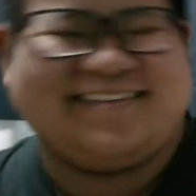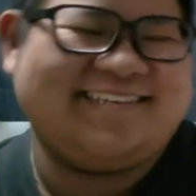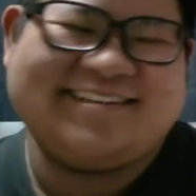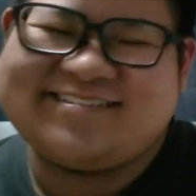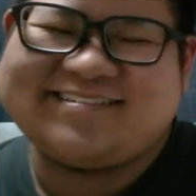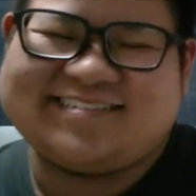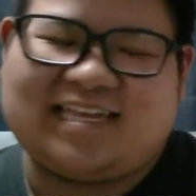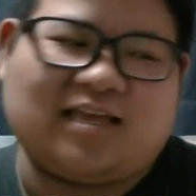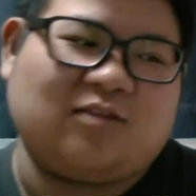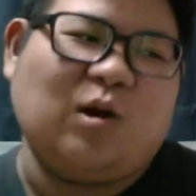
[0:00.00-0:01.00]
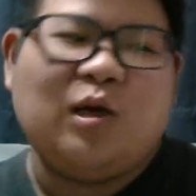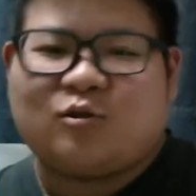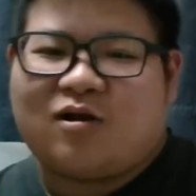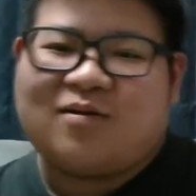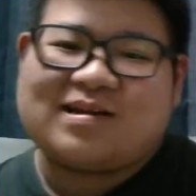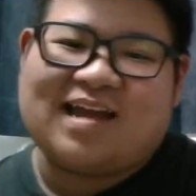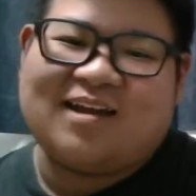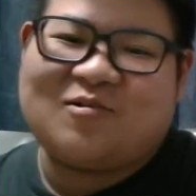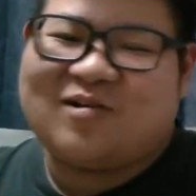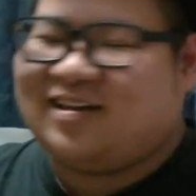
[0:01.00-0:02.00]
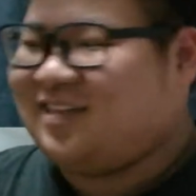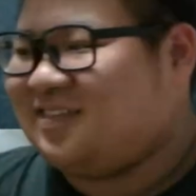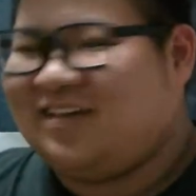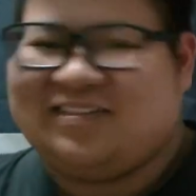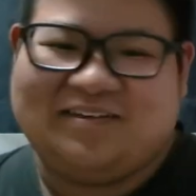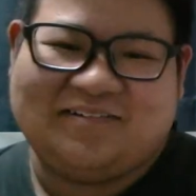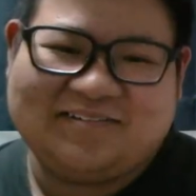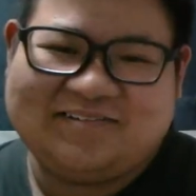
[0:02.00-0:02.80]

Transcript: ニコニコしちゃった。あと、トラファルガーローが当たったんだよ。